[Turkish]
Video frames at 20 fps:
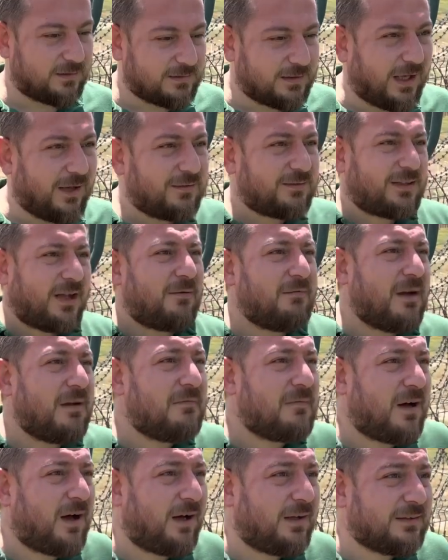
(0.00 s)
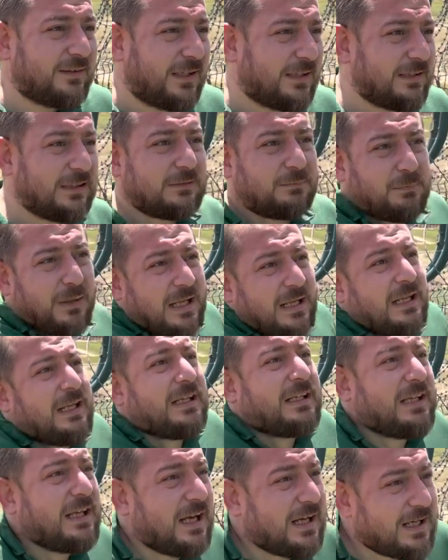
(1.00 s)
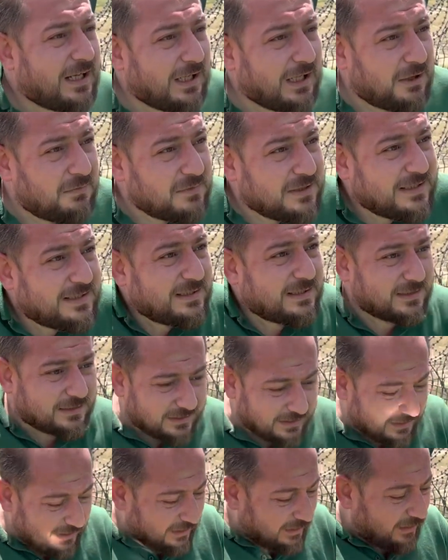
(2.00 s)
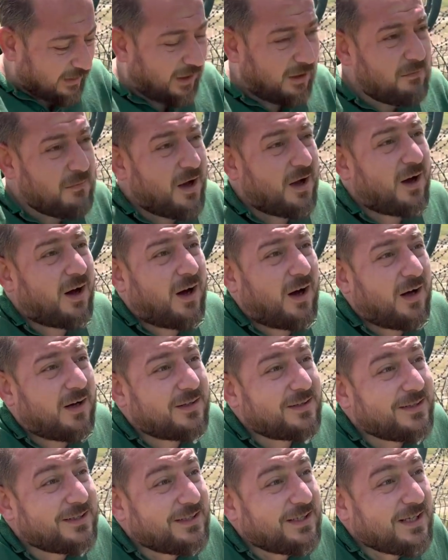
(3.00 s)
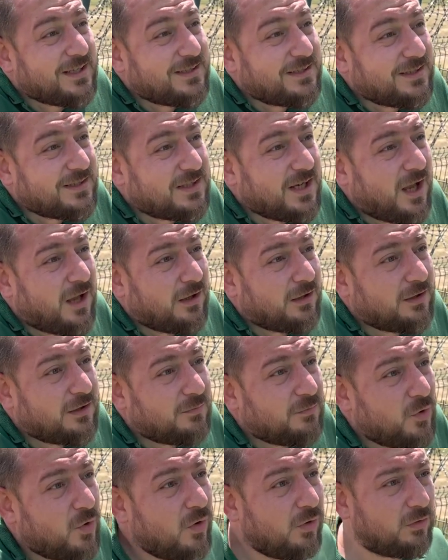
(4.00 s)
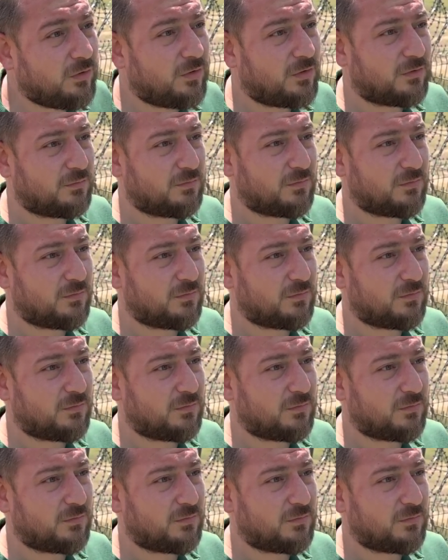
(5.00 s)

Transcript: Ya tamam anladık. Belli ki yakalamışsın. Ama ağrı kesici aldım oğlum.